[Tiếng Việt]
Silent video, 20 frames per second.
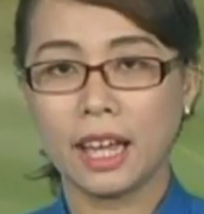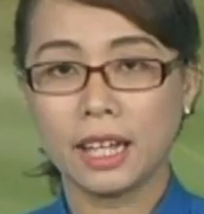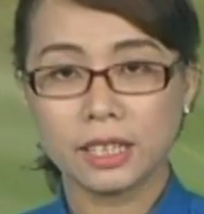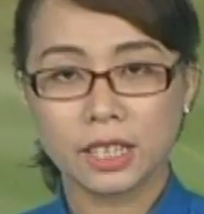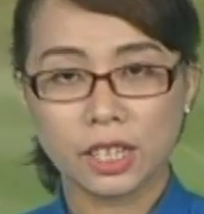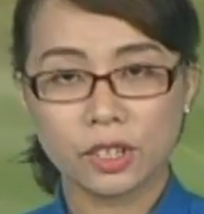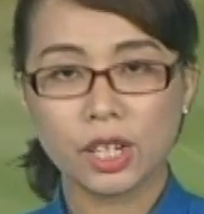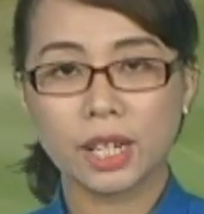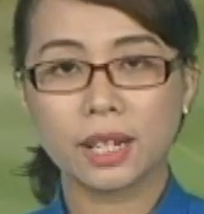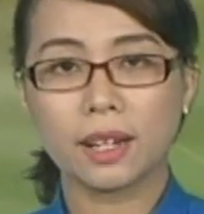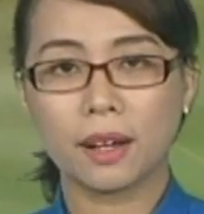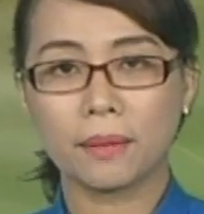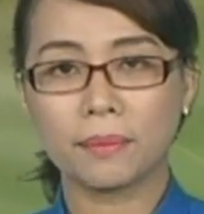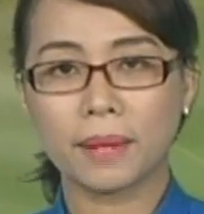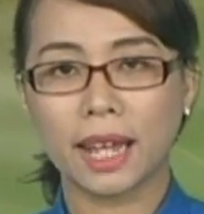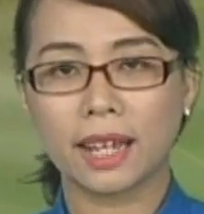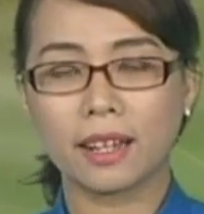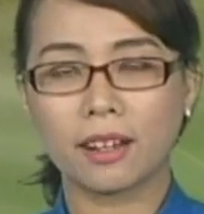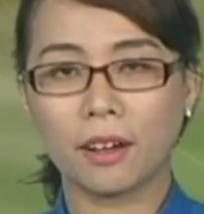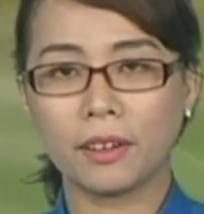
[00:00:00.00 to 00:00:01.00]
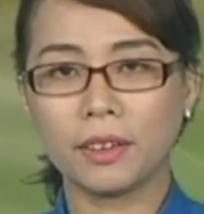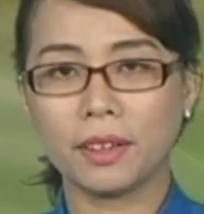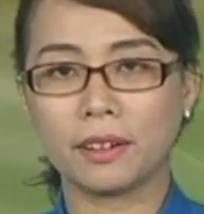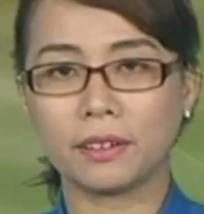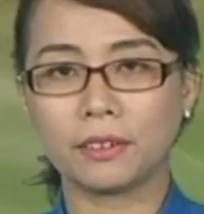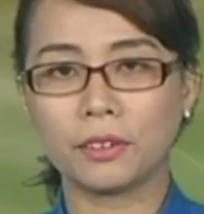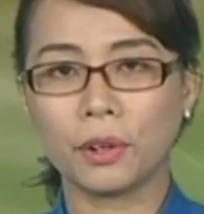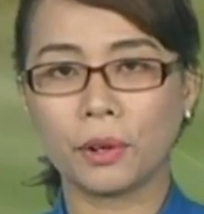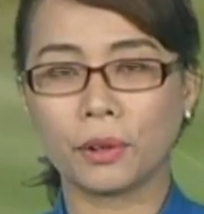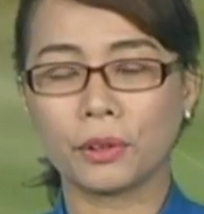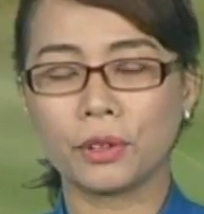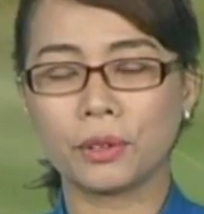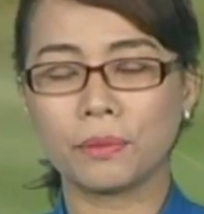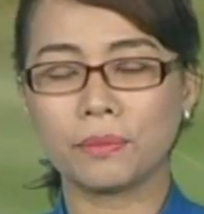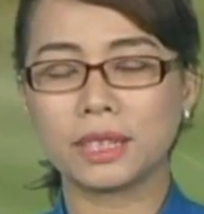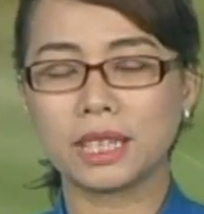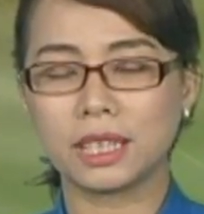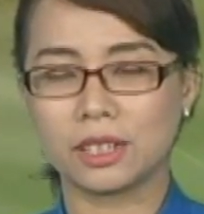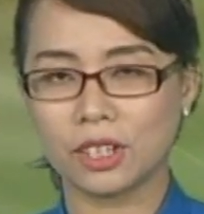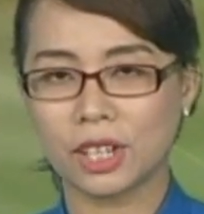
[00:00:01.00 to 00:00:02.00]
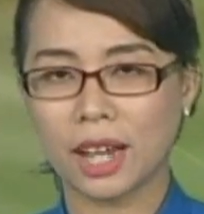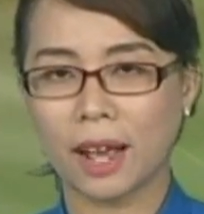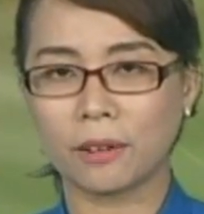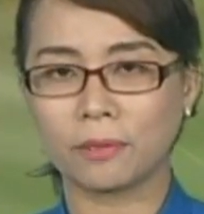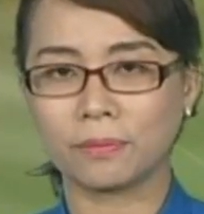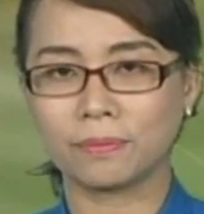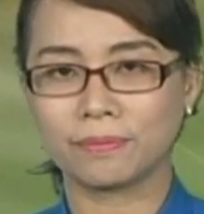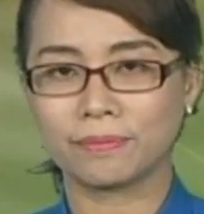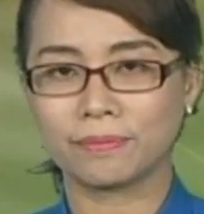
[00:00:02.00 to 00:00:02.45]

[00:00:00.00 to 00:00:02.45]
Chương trình hôm nay có những nội dung chính sau.